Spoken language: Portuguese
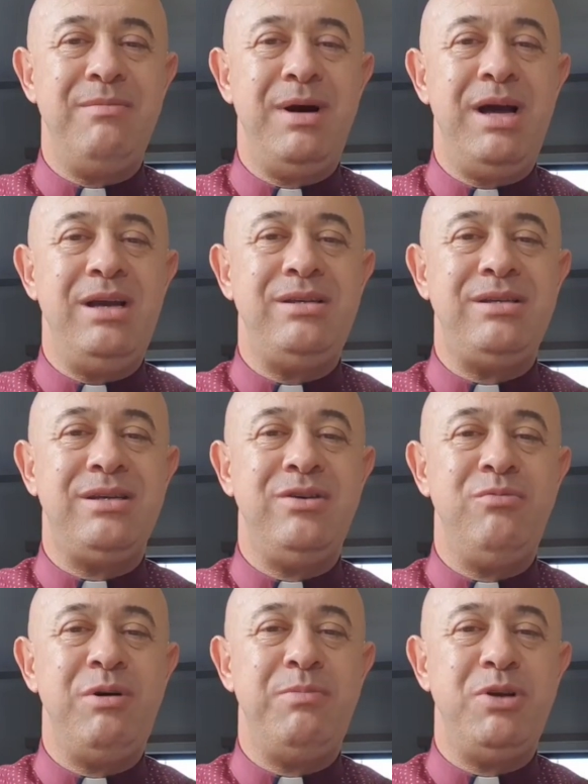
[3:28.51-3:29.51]
mais que
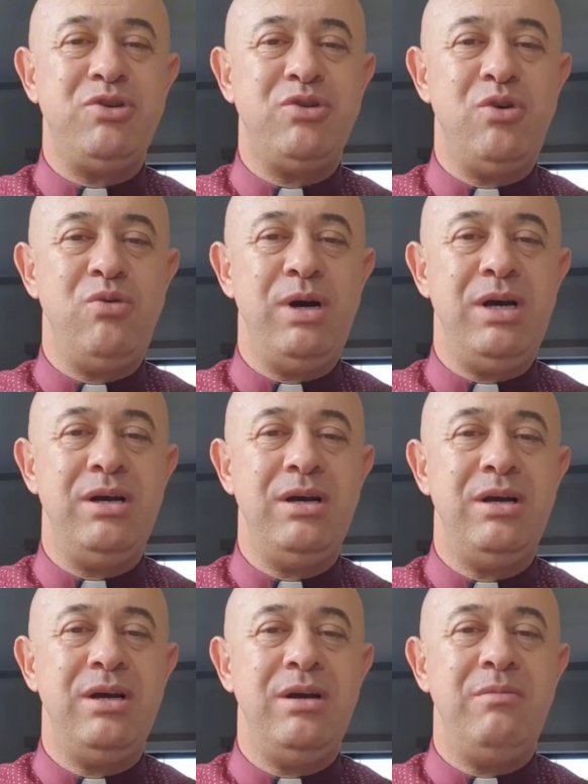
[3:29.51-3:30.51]
uma
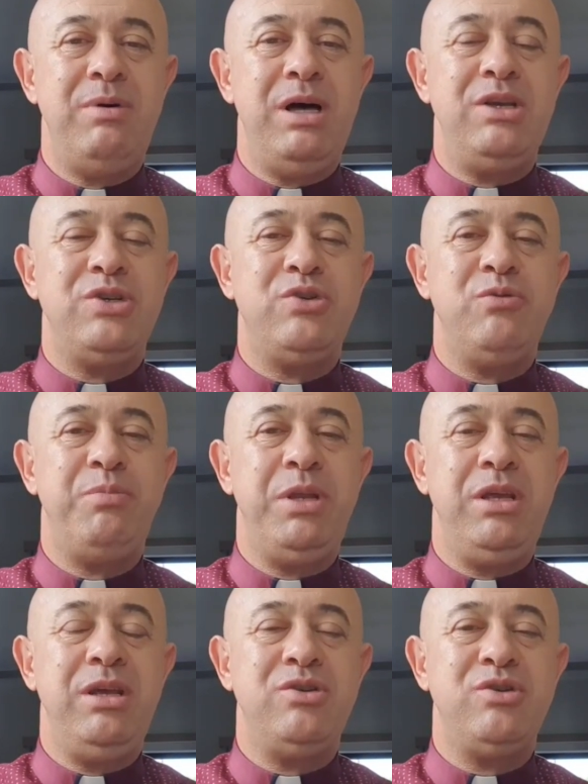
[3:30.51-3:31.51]
pessoa para
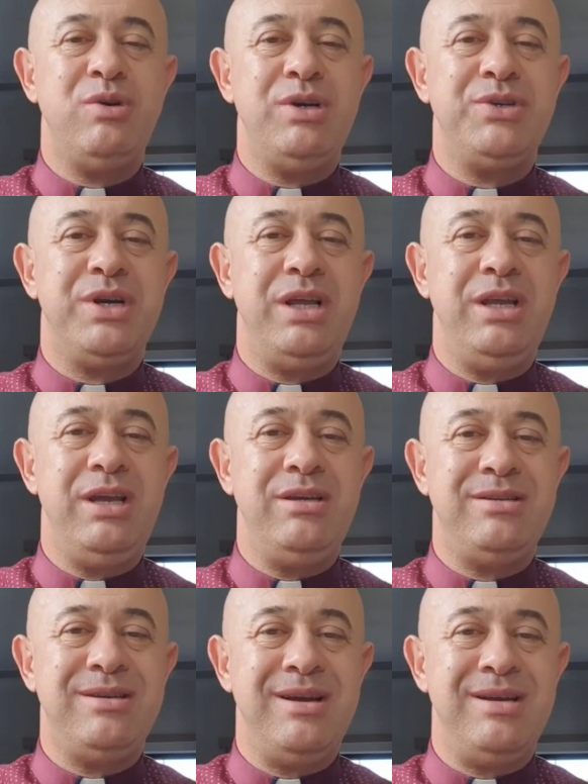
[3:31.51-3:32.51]
suprir as suas
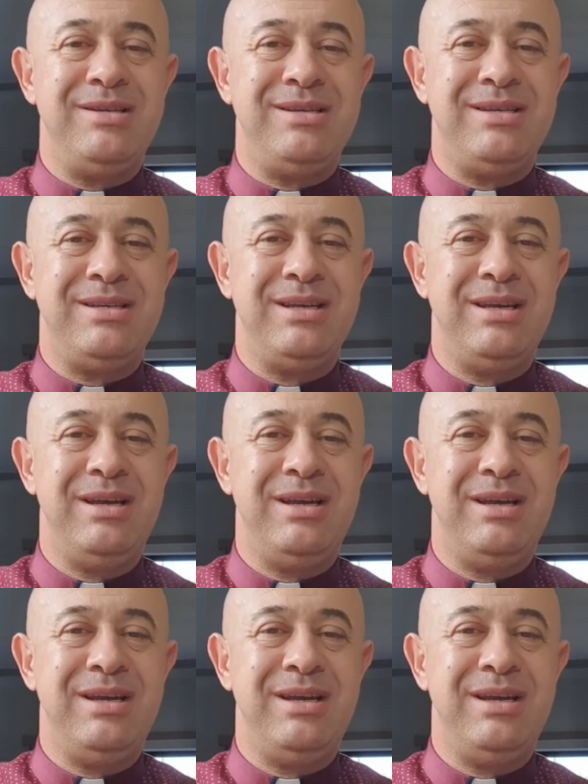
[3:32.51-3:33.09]
carências.